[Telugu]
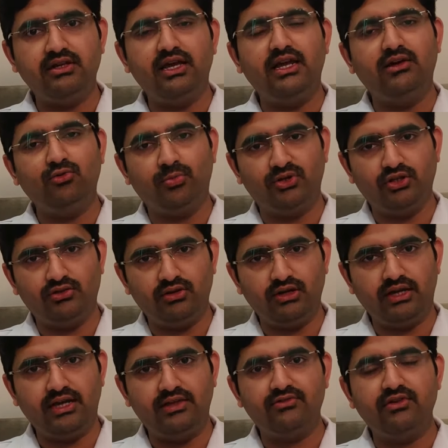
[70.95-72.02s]
ఈ ఊపిరితిత్తుల
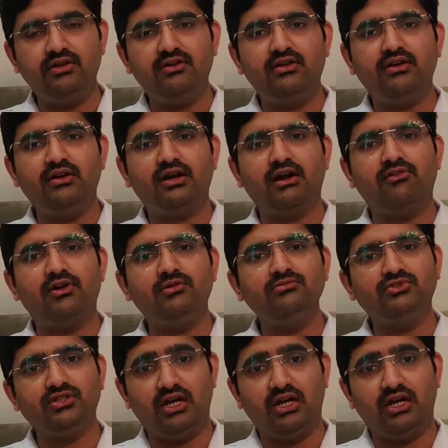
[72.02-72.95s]
క్యాన్సర్ రావడం